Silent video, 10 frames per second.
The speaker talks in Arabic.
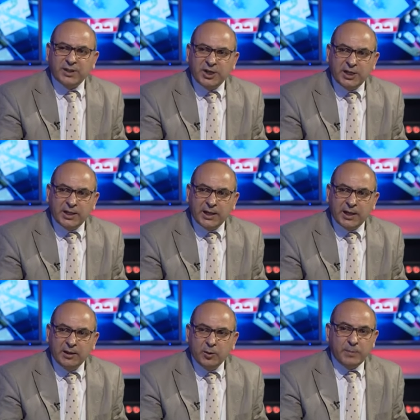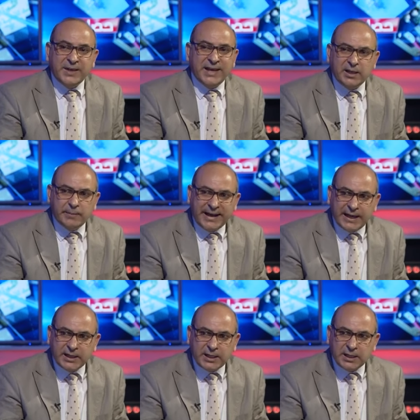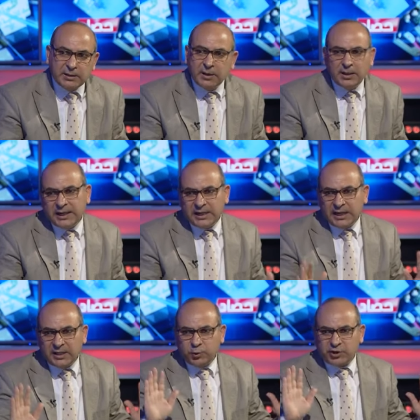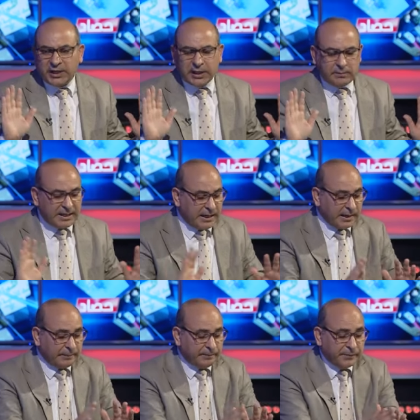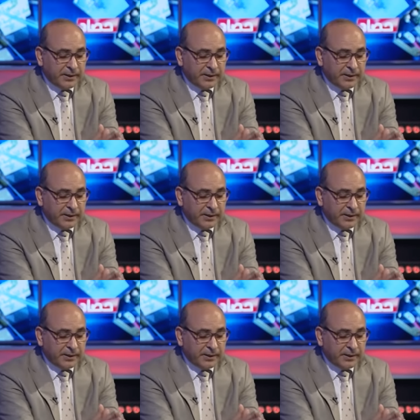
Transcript: الوطنية وبأي معايير لا نعرف شيئا في الائتلاف